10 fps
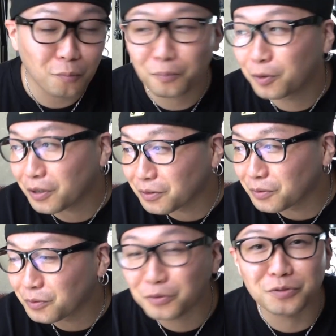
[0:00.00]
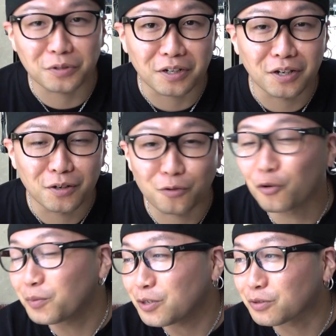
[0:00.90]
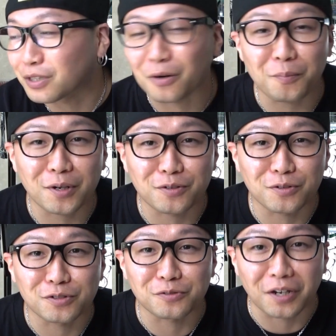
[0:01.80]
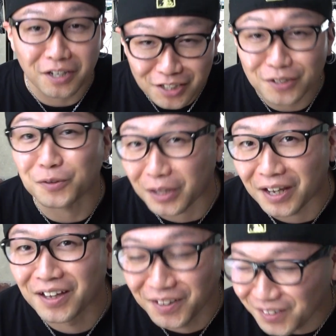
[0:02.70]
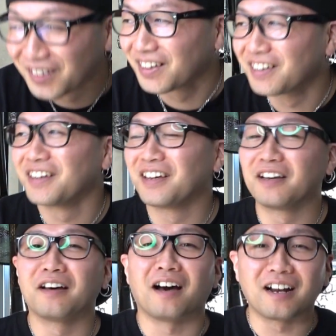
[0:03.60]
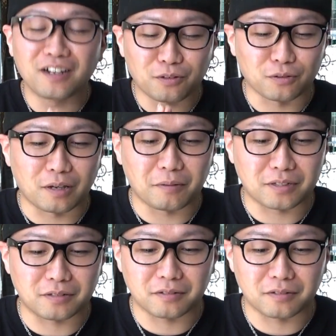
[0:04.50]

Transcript: ろっぴゃくろくじゅうえん。ゴミ売ってろっぴゃくろくじゅうえん。いいよね。ありがとうございます。